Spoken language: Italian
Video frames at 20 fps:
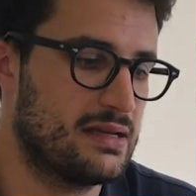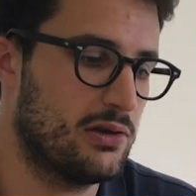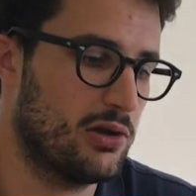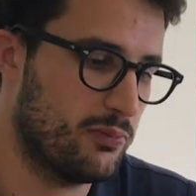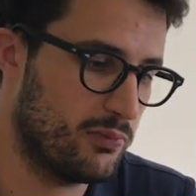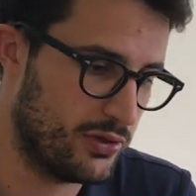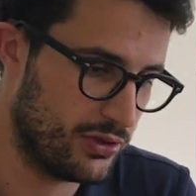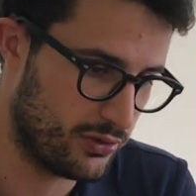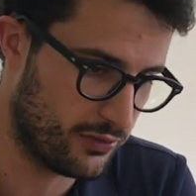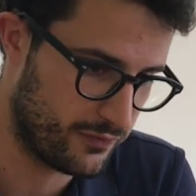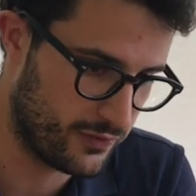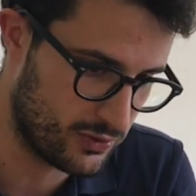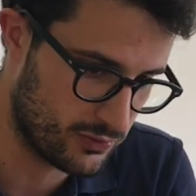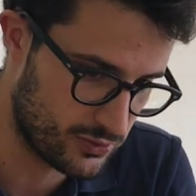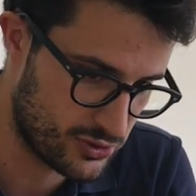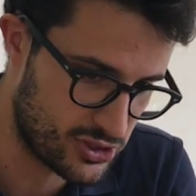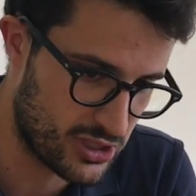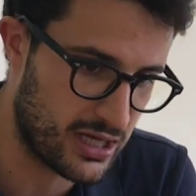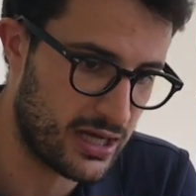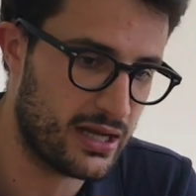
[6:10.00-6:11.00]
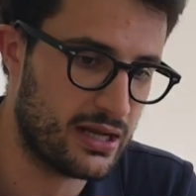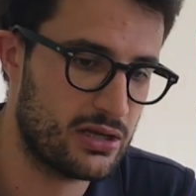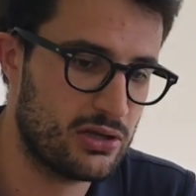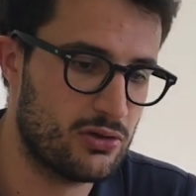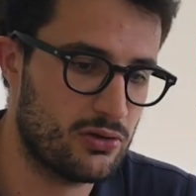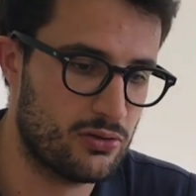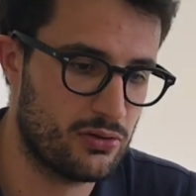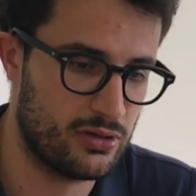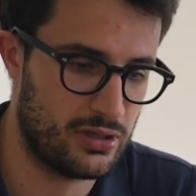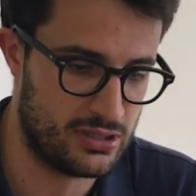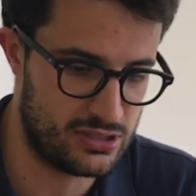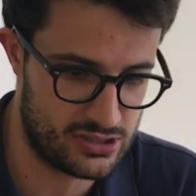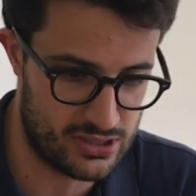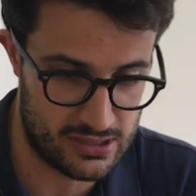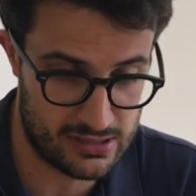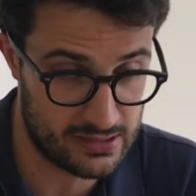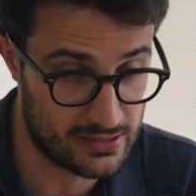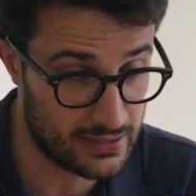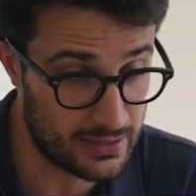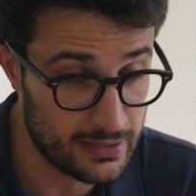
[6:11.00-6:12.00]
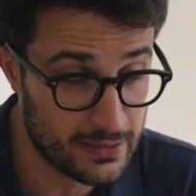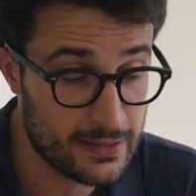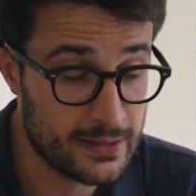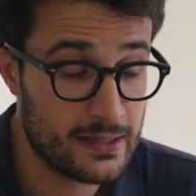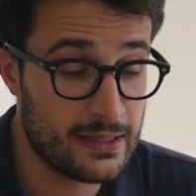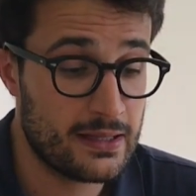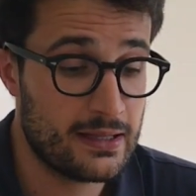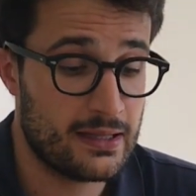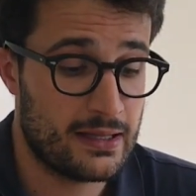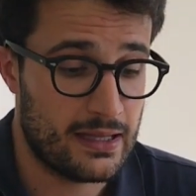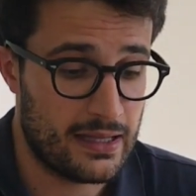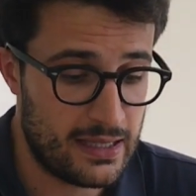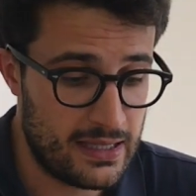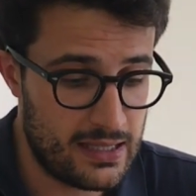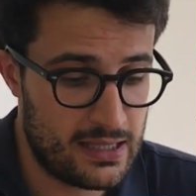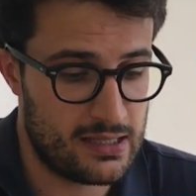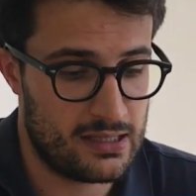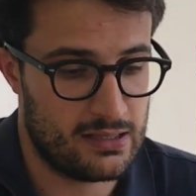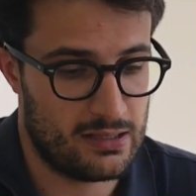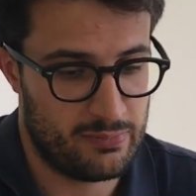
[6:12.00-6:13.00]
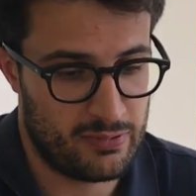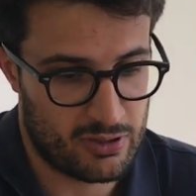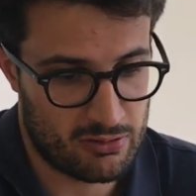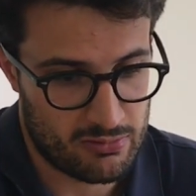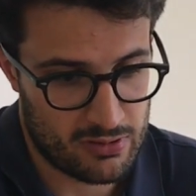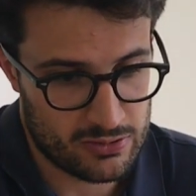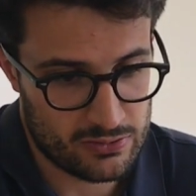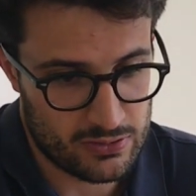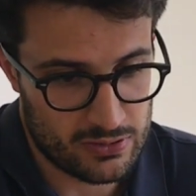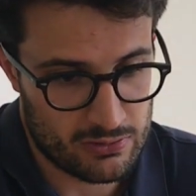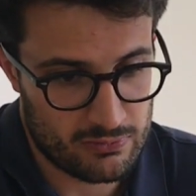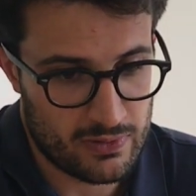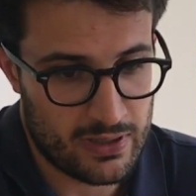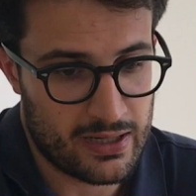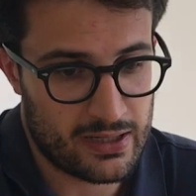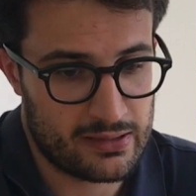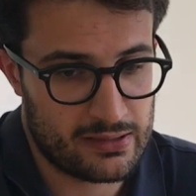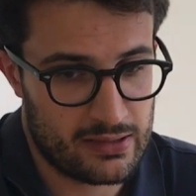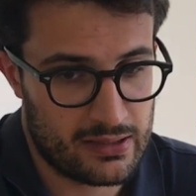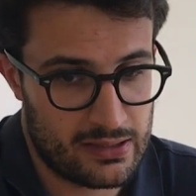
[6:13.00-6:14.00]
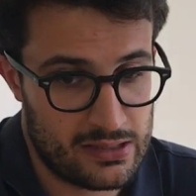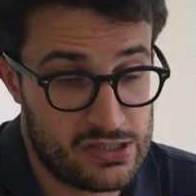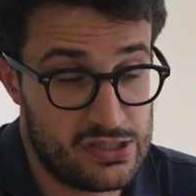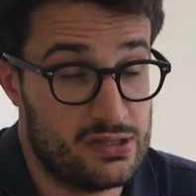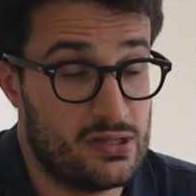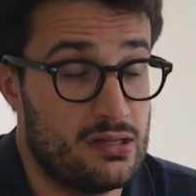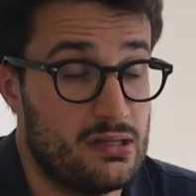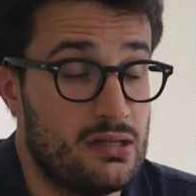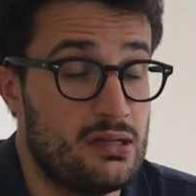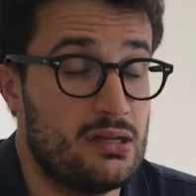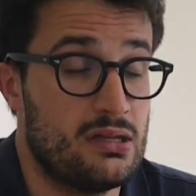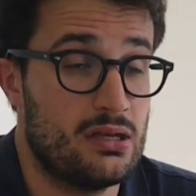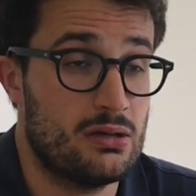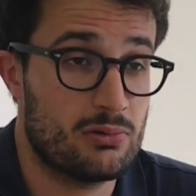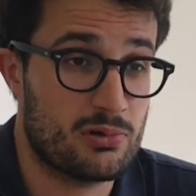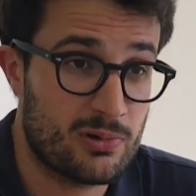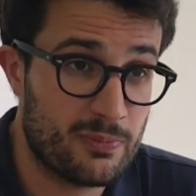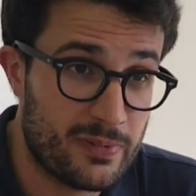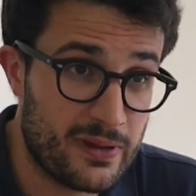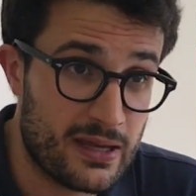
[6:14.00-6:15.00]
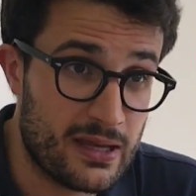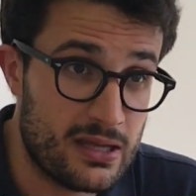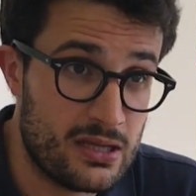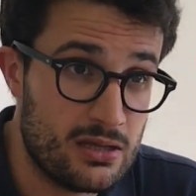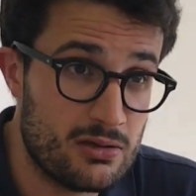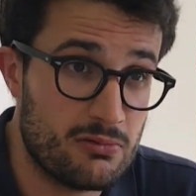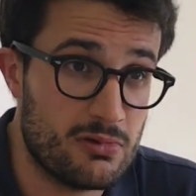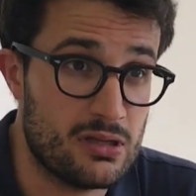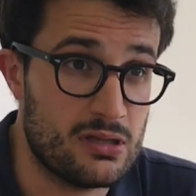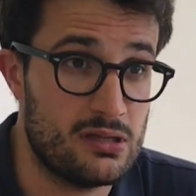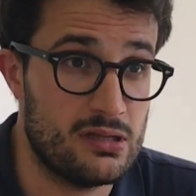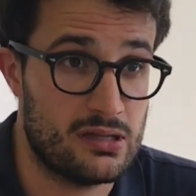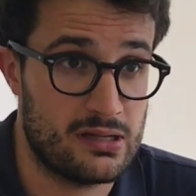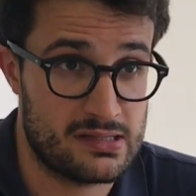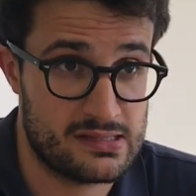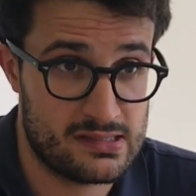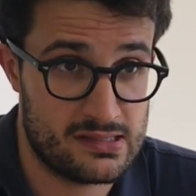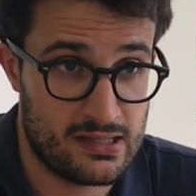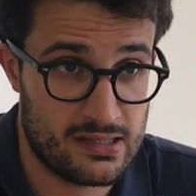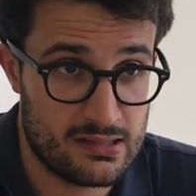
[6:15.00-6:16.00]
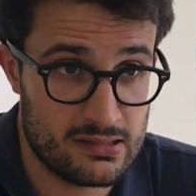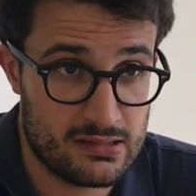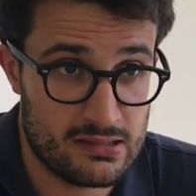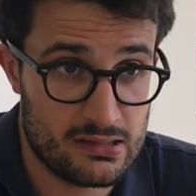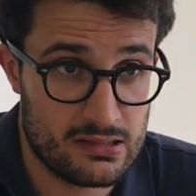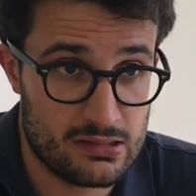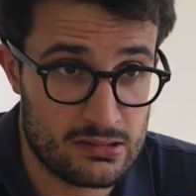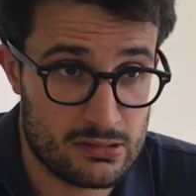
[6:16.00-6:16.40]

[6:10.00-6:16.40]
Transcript: l'obbligo fiduciario, eccetera. E per quanto riguarda i cittadini europei, quindi residenti in